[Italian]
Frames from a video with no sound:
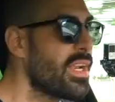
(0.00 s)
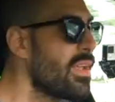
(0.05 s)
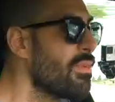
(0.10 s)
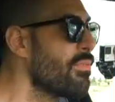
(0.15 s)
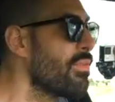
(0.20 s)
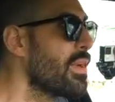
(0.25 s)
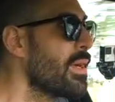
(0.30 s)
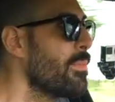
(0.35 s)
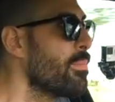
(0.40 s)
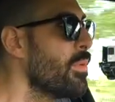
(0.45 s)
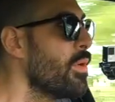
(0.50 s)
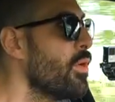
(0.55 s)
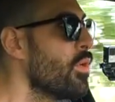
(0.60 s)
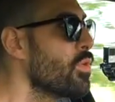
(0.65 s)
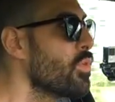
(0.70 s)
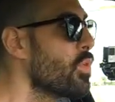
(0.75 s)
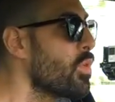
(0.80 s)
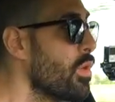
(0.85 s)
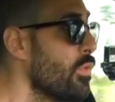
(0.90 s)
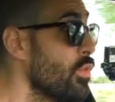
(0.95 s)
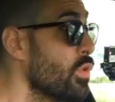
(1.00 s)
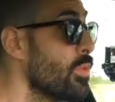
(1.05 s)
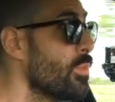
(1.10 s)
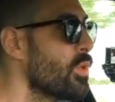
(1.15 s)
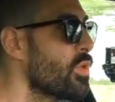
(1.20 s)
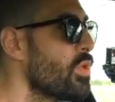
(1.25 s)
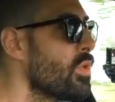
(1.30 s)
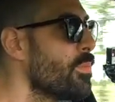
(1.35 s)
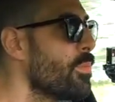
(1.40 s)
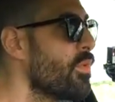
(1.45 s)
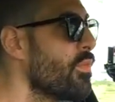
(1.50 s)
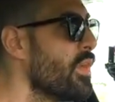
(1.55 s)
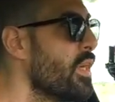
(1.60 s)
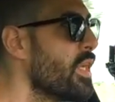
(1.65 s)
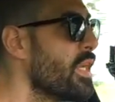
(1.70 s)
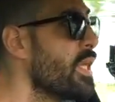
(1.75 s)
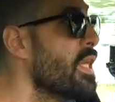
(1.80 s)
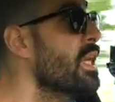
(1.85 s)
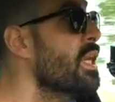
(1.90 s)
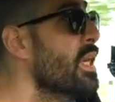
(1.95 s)
R FK8 che ho avuto modo di
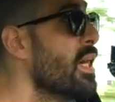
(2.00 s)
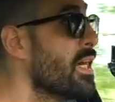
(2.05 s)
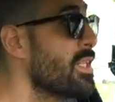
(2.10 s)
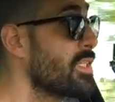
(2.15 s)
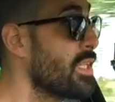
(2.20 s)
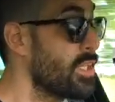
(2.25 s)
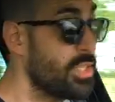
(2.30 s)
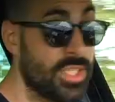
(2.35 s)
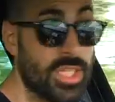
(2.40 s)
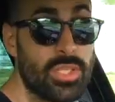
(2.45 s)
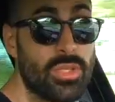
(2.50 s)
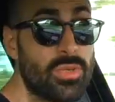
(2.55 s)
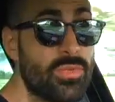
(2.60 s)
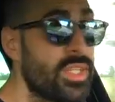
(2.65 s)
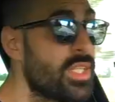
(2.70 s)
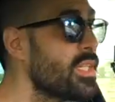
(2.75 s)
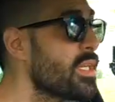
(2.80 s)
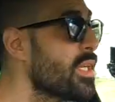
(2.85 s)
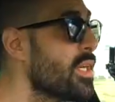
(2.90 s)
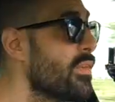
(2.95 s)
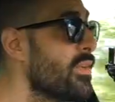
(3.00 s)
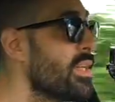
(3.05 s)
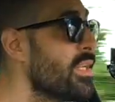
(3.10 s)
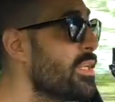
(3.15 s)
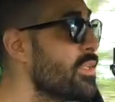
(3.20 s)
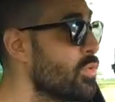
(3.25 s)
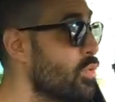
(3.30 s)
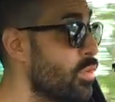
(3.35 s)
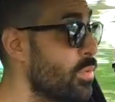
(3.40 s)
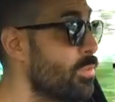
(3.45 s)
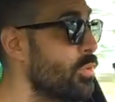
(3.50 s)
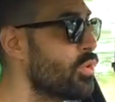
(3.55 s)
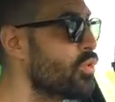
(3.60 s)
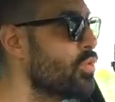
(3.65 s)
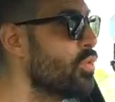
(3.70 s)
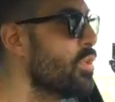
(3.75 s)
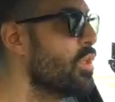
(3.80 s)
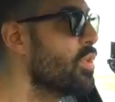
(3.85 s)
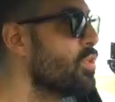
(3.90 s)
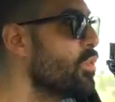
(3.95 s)
provare a 320 cavalli turbo
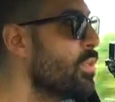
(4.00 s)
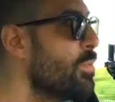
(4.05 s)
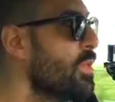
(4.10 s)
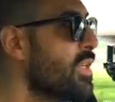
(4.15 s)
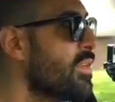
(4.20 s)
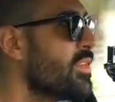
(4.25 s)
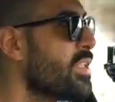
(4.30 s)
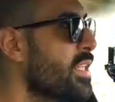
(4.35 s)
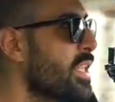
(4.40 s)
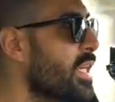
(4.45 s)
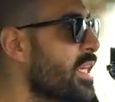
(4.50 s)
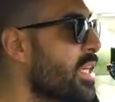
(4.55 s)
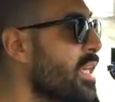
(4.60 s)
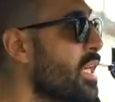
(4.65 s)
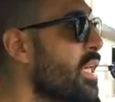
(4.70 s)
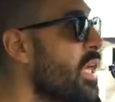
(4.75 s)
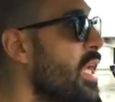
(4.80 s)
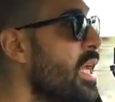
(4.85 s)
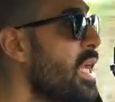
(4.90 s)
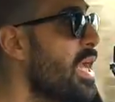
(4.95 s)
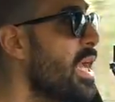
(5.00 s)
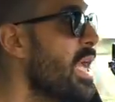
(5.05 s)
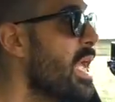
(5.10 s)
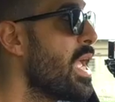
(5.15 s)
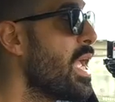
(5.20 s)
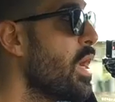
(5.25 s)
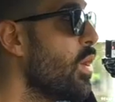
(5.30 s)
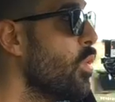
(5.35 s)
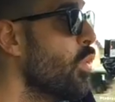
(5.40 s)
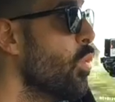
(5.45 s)
sul 2000 VTEC è